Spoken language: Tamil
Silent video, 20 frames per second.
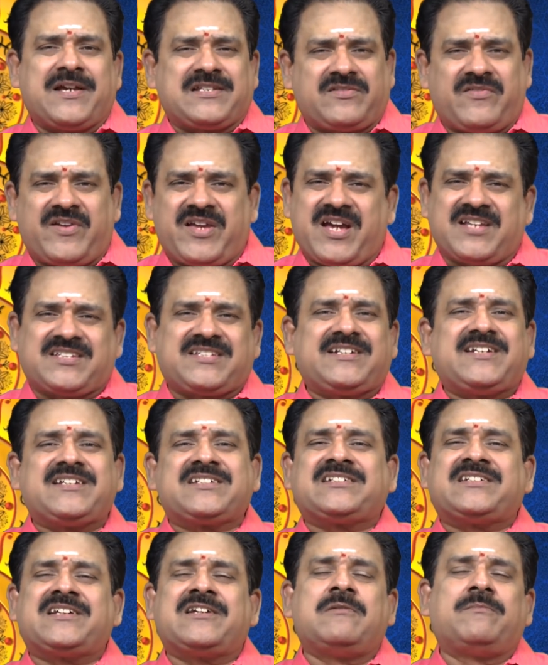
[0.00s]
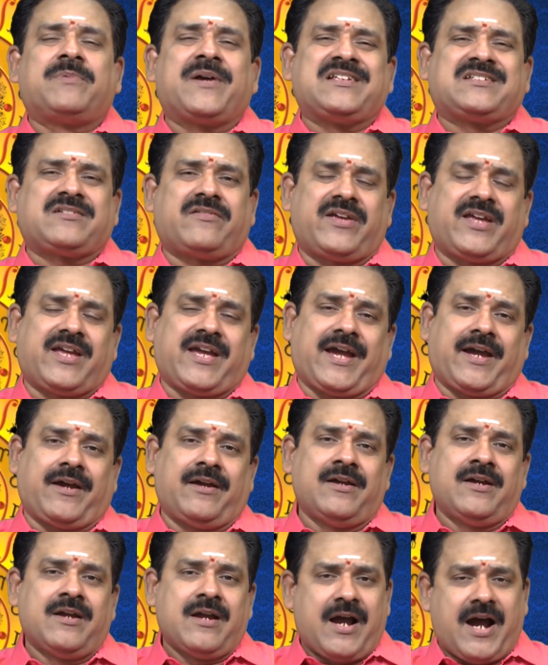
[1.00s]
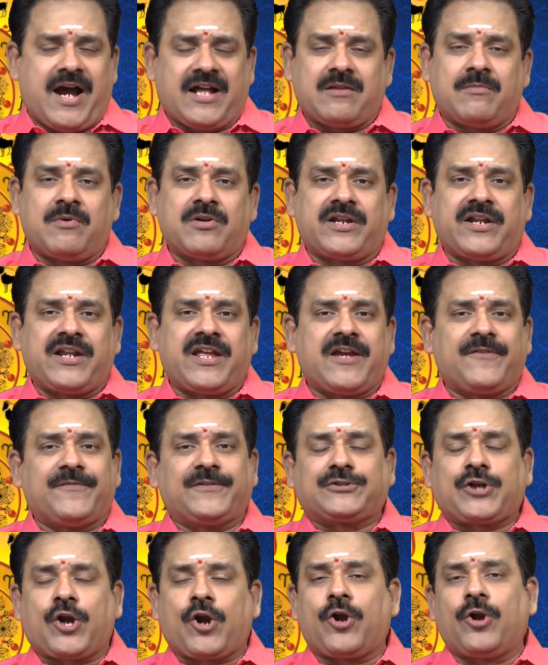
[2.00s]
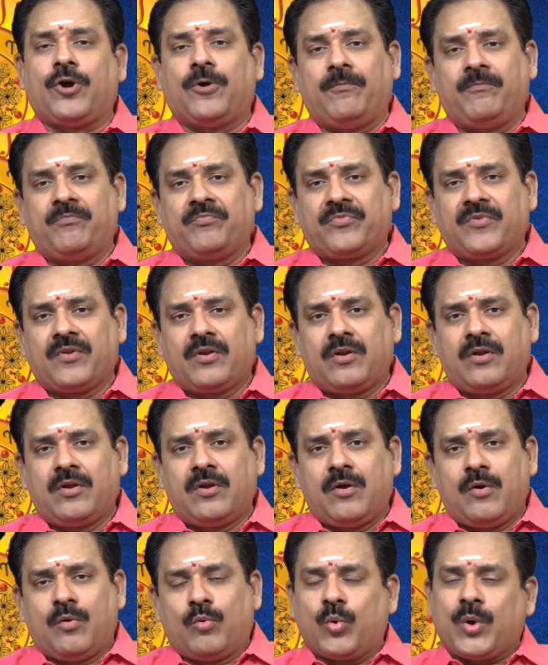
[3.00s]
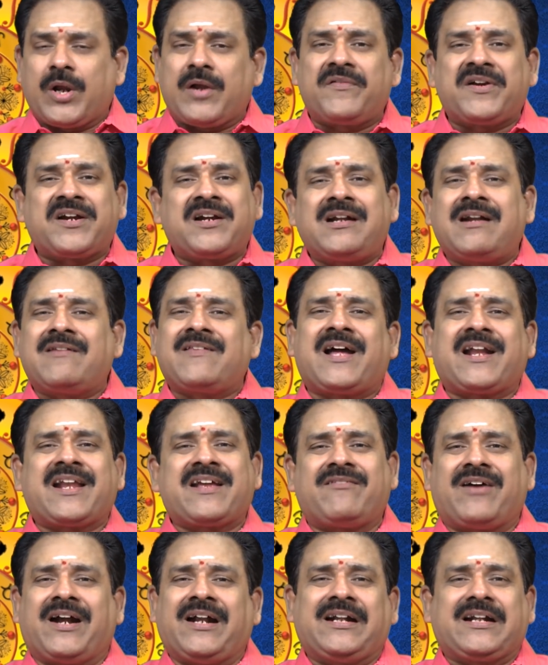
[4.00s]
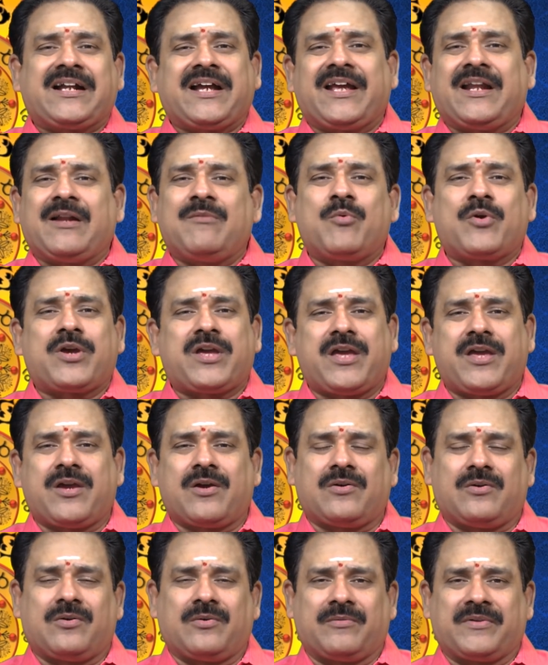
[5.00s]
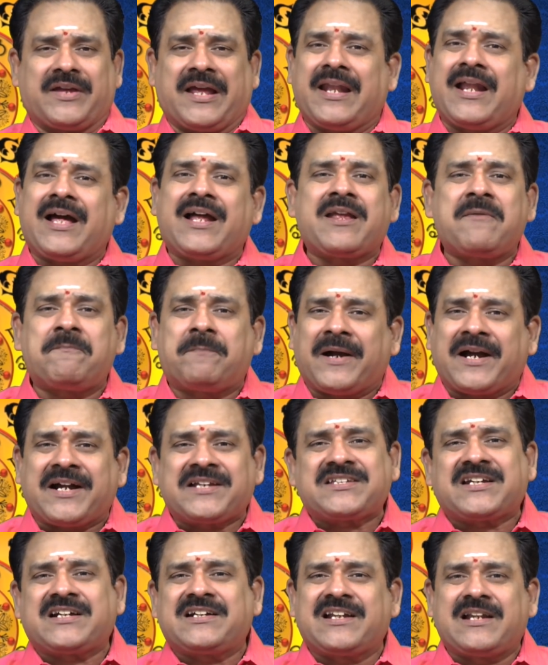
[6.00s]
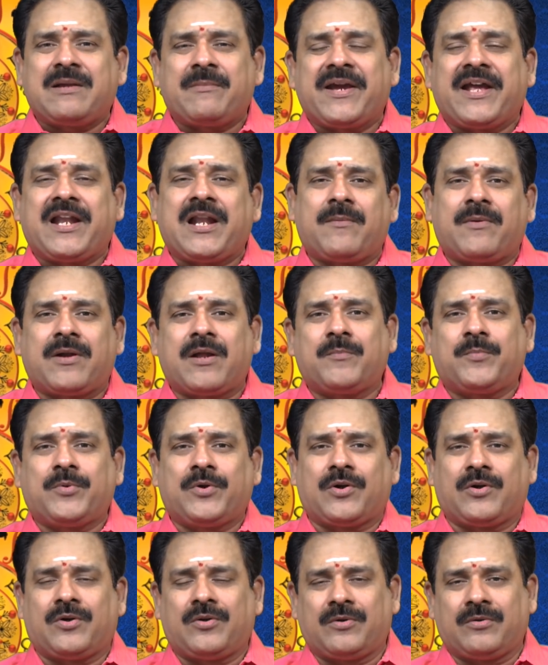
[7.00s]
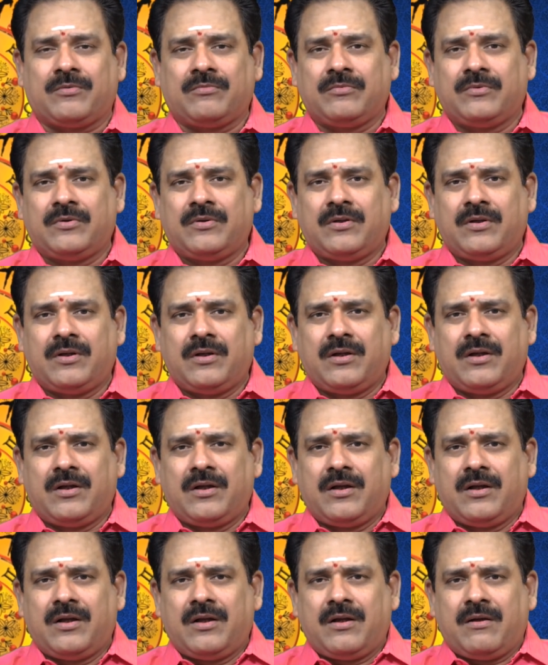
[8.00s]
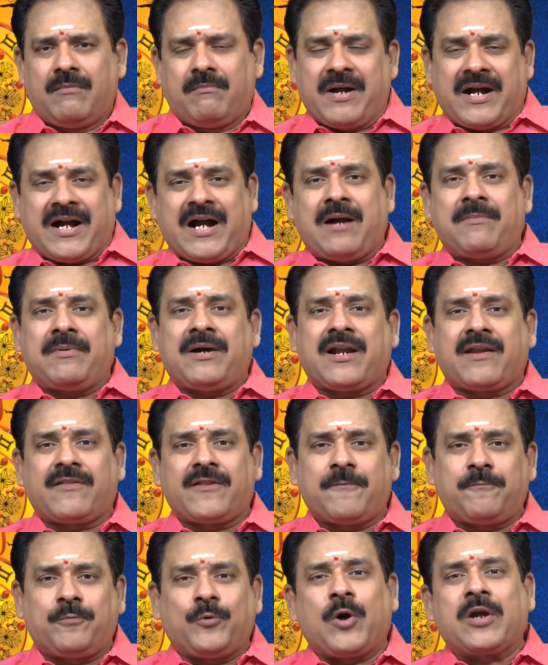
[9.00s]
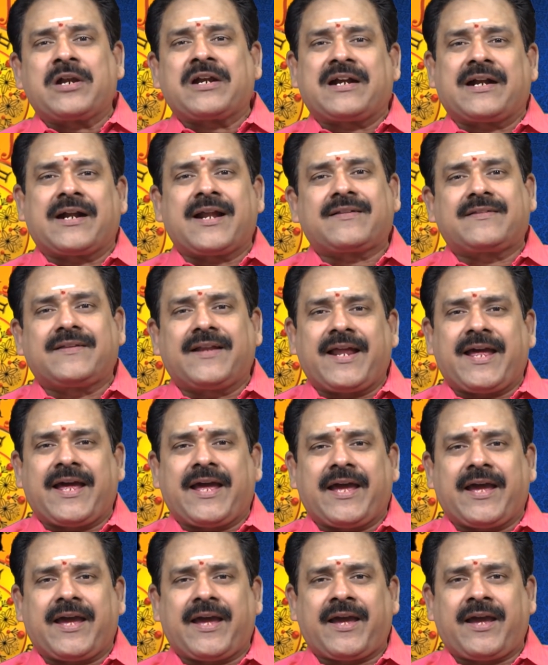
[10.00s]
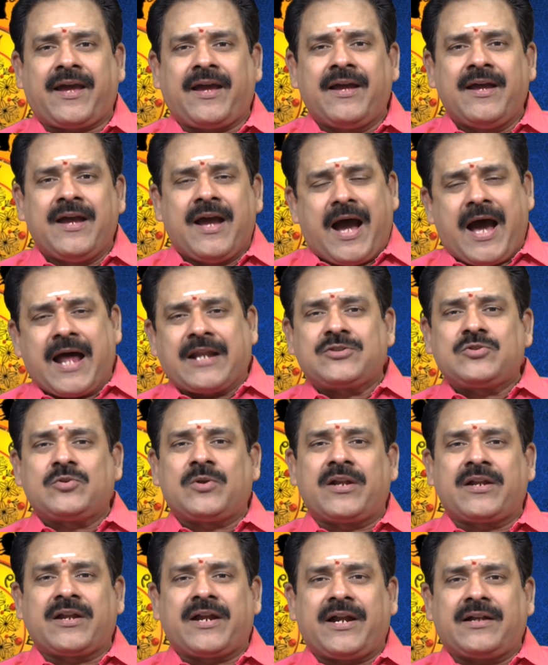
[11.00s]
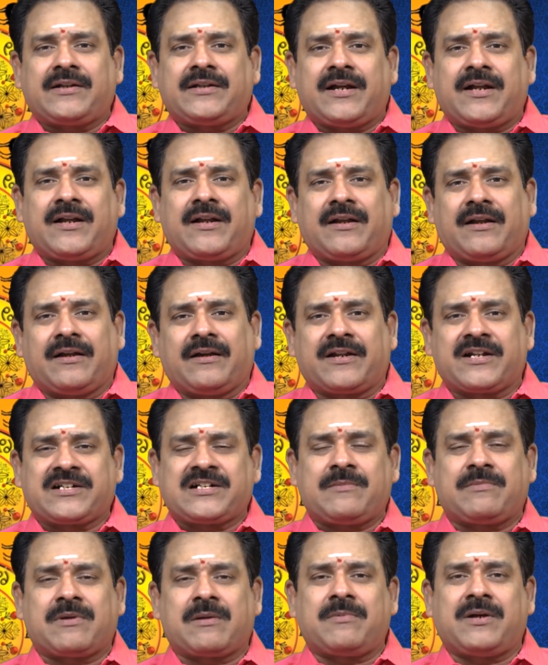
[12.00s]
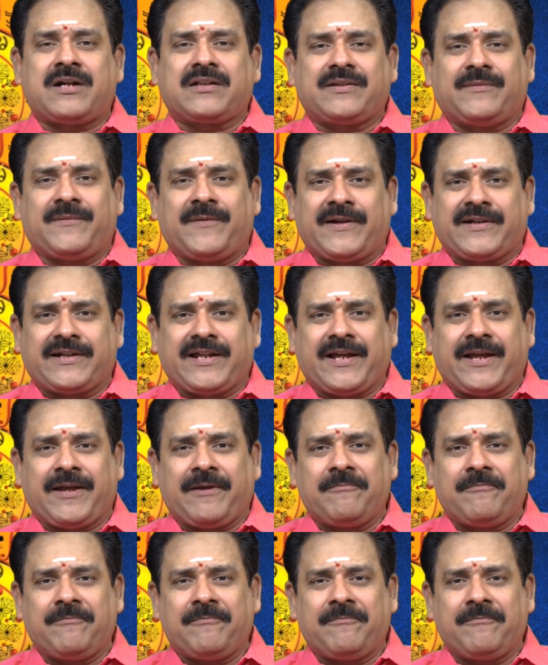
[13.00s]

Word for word: பேசுவீங்க சிடு சிடுன்னு பேசுவீங்க அதை மட்டும் இன்றைக்கி விட்டுறணும் உறவுகள் தானே வாழ்க்கையில் முக்கியம் எல்லாரையும் பகைச்சிக்கிட்டு நம்ம என்ன பண்ண போகிறோம் மகாபாரத போர்க்களத்தில் அர்ஜுனன் கேட்டான் கிருஷ்ண பரமாத்தமாட்ட